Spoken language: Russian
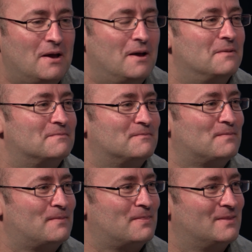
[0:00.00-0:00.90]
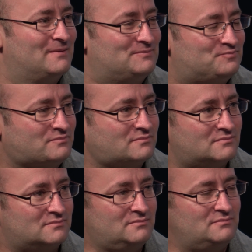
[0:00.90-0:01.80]
думаю, что это вопрос к
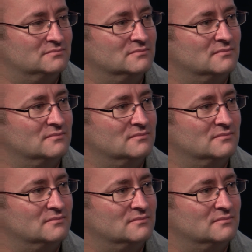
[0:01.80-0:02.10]
полицейским, мы пока